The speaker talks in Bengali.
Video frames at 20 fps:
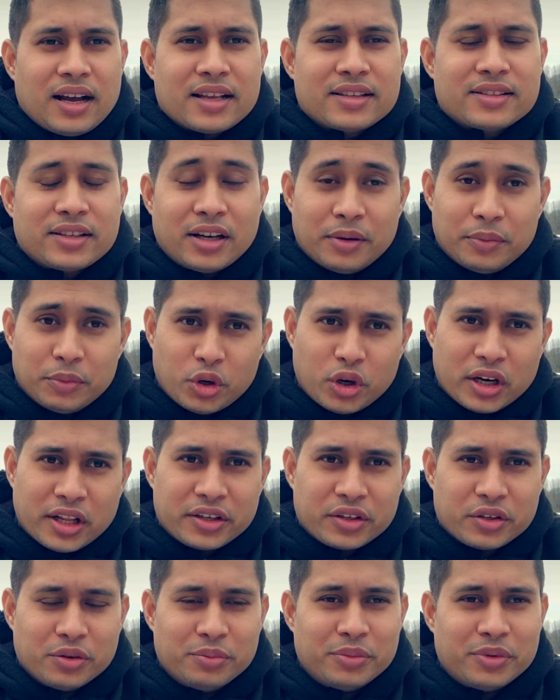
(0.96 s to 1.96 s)
আসসালামু
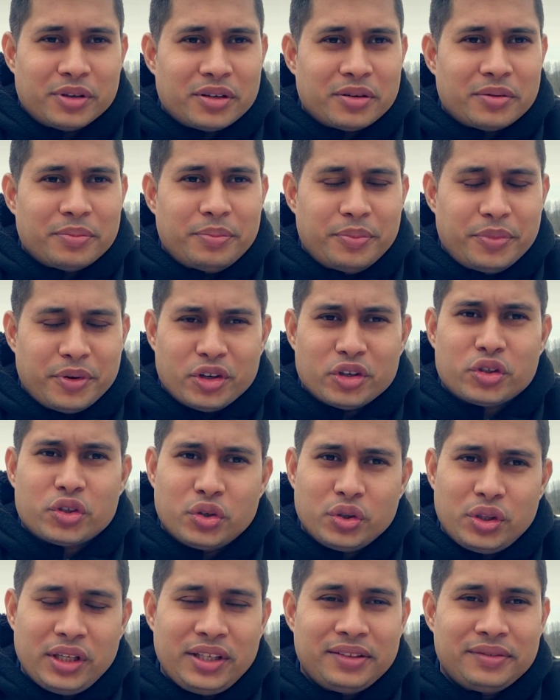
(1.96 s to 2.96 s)
আলাইকুম প্রিয়
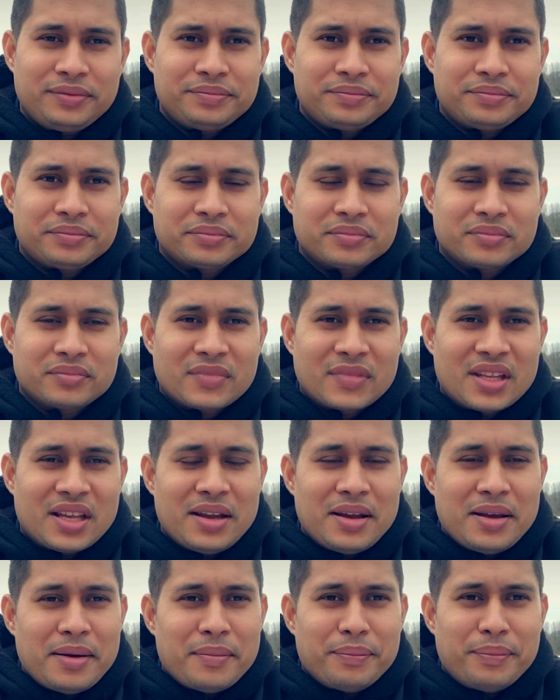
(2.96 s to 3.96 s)
সুদ
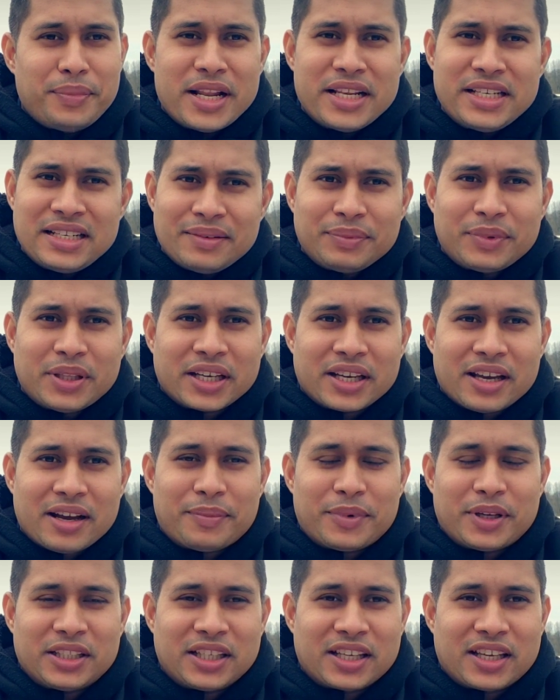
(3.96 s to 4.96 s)
বেলজিয়াম থেকে
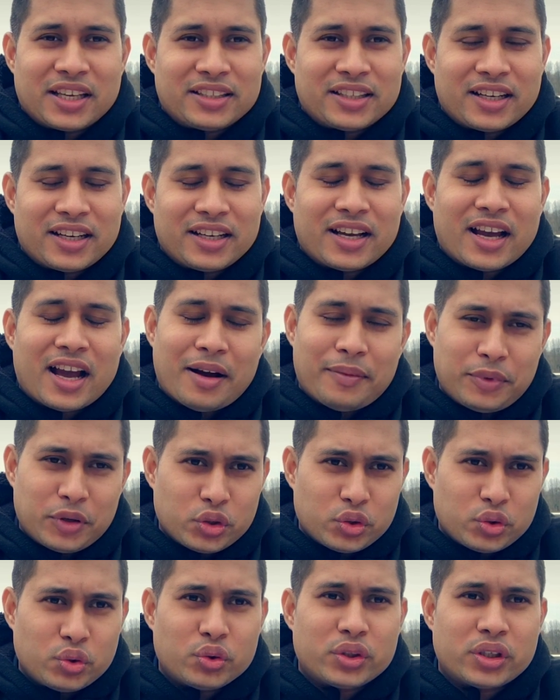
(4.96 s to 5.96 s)
আপনাদেরকে জানাই
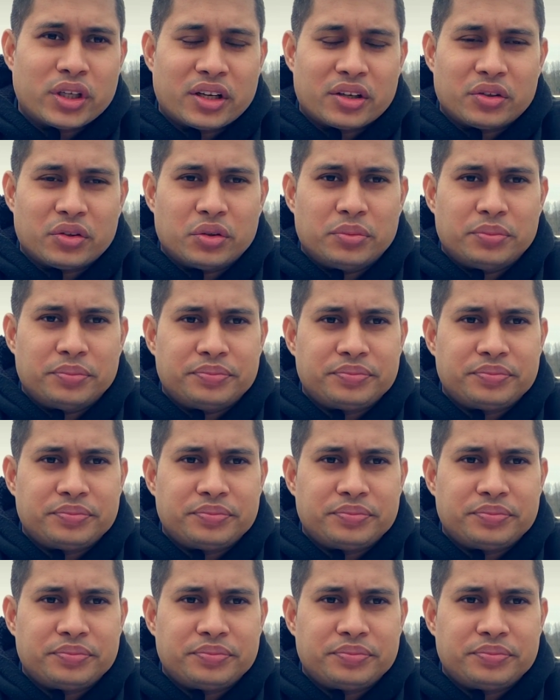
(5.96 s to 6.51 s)
আবারও সুস্বাগত